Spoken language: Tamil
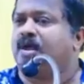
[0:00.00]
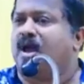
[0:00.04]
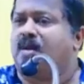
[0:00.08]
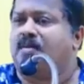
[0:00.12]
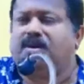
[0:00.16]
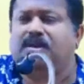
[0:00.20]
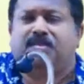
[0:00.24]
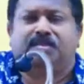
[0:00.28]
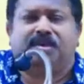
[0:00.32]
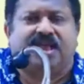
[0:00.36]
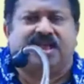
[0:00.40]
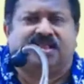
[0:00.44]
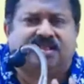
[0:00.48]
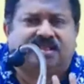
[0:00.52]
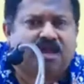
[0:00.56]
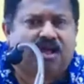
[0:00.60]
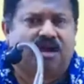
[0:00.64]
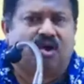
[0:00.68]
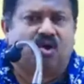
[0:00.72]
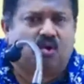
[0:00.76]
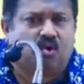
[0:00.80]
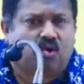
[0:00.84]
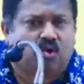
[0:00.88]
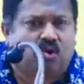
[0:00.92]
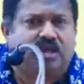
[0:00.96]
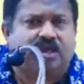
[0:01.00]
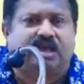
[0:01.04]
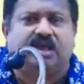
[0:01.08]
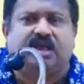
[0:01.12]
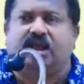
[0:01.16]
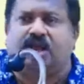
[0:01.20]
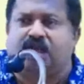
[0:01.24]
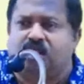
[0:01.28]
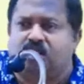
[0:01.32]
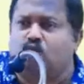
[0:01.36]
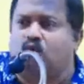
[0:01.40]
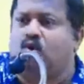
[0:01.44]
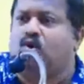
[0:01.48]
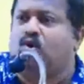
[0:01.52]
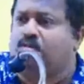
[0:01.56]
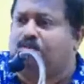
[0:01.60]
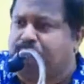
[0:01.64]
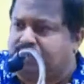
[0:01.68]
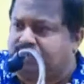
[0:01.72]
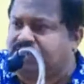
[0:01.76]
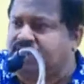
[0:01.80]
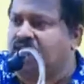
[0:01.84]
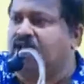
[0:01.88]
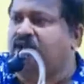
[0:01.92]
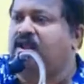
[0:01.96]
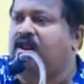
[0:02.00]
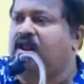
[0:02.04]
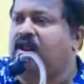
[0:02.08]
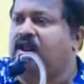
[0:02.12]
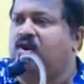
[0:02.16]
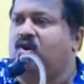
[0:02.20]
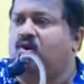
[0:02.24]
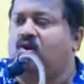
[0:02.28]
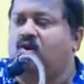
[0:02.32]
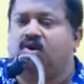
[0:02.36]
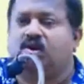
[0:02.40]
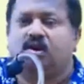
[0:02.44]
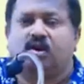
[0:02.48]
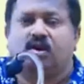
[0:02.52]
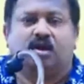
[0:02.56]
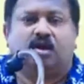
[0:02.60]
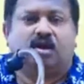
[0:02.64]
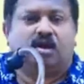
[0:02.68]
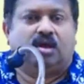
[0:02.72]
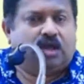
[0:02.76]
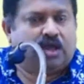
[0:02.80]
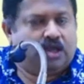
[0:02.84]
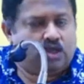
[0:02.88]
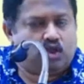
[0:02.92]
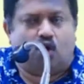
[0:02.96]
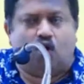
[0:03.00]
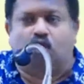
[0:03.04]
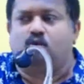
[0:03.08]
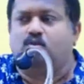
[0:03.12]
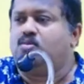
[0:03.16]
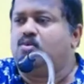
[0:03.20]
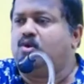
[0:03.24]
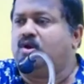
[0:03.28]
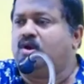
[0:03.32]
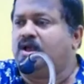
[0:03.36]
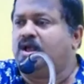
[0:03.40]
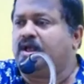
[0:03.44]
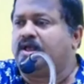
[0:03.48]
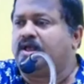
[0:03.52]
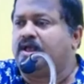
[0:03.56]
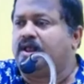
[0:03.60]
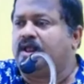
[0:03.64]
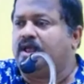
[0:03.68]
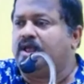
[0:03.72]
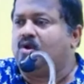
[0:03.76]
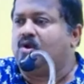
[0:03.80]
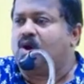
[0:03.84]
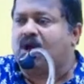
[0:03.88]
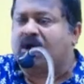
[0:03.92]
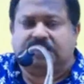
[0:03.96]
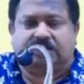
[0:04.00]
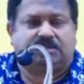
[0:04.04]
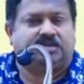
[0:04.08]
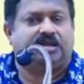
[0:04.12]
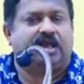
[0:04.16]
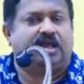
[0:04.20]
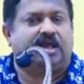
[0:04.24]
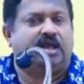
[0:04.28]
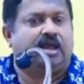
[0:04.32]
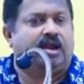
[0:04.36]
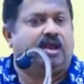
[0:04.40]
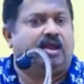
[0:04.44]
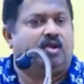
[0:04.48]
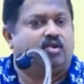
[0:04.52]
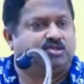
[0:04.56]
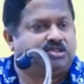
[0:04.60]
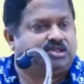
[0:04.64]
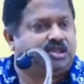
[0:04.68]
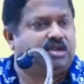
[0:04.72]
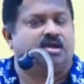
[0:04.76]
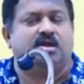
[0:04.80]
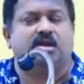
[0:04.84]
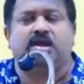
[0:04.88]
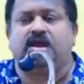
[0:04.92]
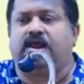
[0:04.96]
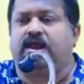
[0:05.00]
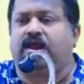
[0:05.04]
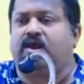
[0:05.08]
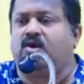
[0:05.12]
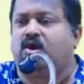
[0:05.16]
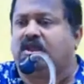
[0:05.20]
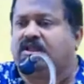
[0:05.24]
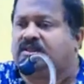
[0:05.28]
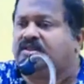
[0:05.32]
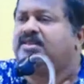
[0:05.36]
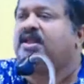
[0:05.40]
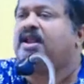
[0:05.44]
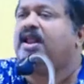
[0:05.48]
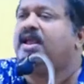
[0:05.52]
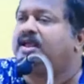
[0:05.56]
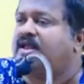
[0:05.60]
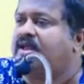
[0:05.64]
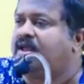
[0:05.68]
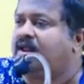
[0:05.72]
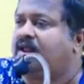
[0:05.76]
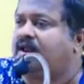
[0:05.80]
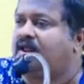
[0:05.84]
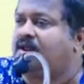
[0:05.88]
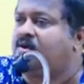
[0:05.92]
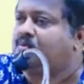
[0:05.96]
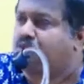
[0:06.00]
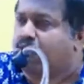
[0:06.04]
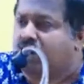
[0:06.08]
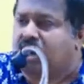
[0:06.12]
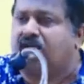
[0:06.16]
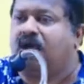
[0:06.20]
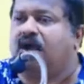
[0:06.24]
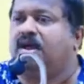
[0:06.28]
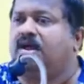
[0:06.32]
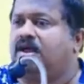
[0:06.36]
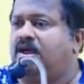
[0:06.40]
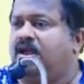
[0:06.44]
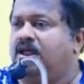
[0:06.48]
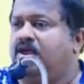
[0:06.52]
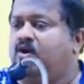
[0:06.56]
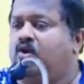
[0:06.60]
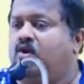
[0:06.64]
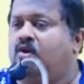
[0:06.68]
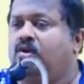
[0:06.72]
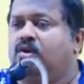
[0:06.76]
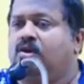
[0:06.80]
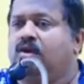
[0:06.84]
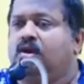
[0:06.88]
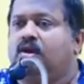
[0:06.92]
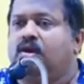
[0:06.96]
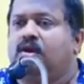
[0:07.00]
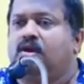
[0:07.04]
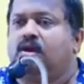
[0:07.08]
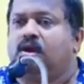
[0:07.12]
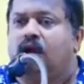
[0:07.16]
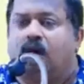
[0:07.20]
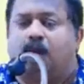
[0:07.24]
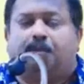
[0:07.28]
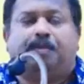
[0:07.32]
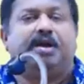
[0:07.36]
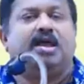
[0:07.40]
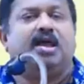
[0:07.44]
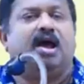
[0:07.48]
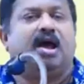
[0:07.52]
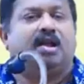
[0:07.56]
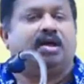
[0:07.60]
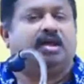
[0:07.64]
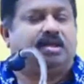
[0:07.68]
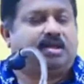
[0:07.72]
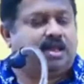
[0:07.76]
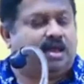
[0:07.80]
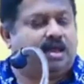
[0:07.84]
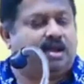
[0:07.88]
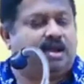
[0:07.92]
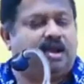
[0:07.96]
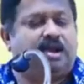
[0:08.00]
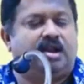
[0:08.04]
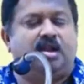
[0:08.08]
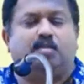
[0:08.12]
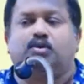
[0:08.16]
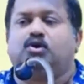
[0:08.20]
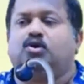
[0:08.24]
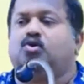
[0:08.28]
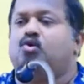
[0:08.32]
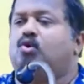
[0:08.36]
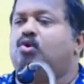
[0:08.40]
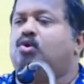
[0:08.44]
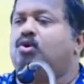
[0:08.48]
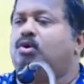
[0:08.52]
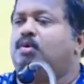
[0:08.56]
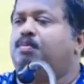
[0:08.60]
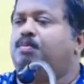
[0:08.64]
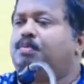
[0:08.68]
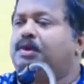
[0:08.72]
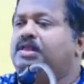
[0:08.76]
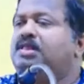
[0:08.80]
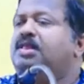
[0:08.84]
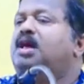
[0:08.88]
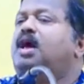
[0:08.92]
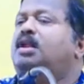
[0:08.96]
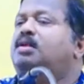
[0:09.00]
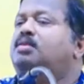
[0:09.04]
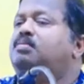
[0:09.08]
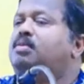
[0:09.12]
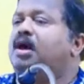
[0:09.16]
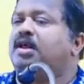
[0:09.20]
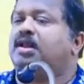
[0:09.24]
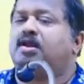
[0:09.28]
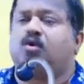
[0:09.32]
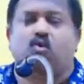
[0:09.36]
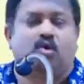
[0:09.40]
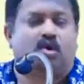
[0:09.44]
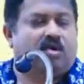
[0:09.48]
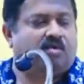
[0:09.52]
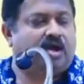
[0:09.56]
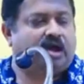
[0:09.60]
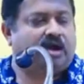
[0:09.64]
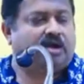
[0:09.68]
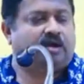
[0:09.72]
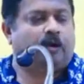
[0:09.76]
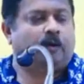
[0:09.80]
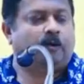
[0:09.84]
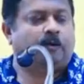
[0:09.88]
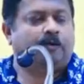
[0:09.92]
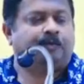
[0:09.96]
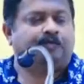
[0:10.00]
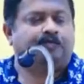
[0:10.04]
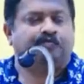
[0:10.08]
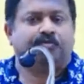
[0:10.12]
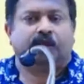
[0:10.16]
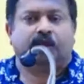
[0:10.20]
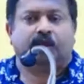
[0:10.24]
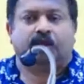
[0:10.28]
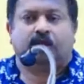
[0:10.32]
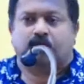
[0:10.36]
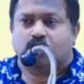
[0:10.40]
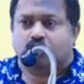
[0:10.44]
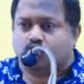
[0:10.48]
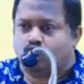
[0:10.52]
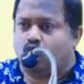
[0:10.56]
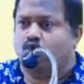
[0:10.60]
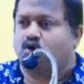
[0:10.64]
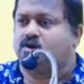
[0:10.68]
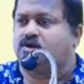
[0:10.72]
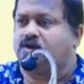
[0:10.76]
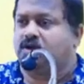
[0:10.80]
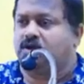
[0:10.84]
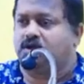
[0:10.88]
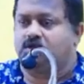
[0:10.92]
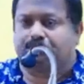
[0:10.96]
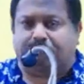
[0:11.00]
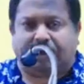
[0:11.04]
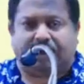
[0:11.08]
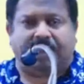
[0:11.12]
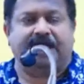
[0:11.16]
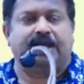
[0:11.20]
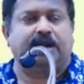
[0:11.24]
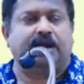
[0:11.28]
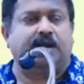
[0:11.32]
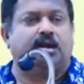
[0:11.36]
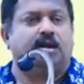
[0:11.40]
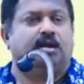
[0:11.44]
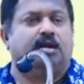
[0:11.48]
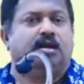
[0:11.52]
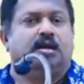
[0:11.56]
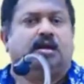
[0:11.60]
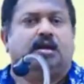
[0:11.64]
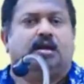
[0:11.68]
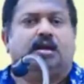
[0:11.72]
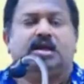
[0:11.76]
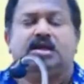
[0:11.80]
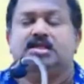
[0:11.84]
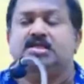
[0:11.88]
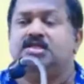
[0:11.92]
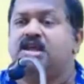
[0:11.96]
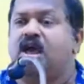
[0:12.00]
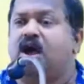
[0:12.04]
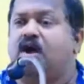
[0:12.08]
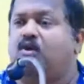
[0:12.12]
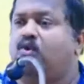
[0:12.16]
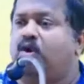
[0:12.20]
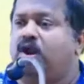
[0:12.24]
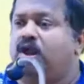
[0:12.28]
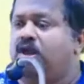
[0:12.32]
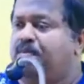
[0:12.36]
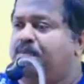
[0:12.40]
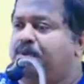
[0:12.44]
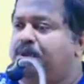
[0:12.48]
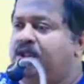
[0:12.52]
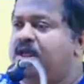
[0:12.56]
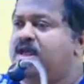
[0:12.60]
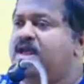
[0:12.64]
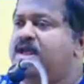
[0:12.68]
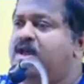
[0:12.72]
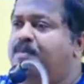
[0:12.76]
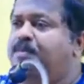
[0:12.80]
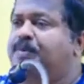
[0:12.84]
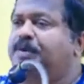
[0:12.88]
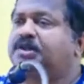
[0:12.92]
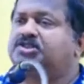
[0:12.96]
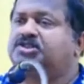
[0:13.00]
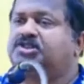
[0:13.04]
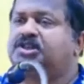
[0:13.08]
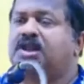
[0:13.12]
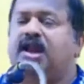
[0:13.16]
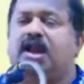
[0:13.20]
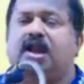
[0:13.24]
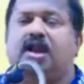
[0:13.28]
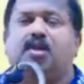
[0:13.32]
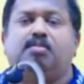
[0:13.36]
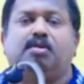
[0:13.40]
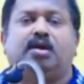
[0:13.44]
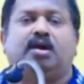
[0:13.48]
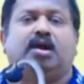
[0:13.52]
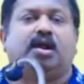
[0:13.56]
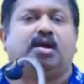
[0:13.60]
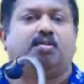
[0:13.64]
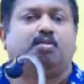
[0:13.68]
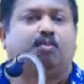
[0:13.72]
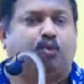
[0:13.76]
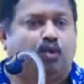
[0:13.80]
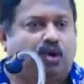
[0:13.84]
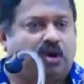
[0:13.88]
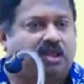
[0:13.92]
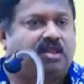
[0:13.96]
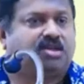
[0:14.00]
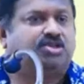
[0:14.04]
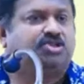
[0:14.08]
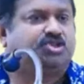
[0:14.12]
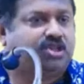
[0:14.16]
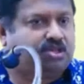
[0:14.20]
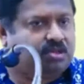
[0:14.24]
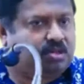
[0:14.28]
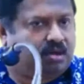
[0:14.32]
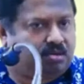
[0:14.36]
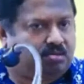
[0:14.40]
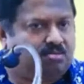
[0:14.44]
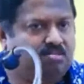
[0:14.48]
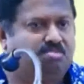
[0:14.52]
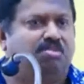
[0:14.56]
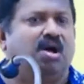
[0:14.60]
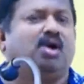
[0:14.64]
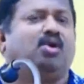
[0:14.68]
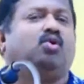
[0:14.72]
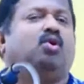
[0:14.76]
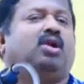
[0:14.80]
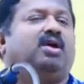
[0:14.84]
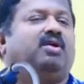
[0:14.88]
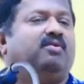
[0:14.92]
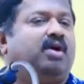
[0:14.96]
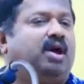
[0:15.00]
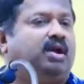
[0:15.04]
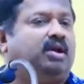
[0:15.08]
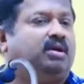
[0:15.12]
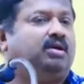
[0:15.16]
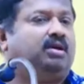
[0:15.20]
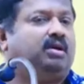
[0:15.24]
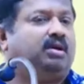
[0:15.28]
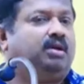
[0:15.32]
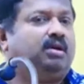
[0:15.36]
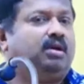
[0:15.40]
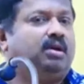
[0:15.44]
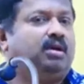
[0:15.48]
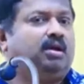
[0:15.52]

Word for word: இப்போ நம்ம ஏன் தினம் ஒரு கீரை ஏதோ ஒரு பசலைக்கீரையோ ஏதோ ஒரு முருங்கைக்கீரையோ அகத்திக்கீரையோ சிறுகீரையோ எத்தனை கீரை இருக்குது பொன்னாங்கண்ணியோ அப்படியான கீரை நமக்கு ஒரு பிரதானமான உணவாக இருக்கணும் கூட்டு பயிறு இந்தியாவுடைய பெரிய பிரச்சனையாக நம்மக்கிட்ட புரதச்சத்து ரொம்ப குறைவாக இருக்குது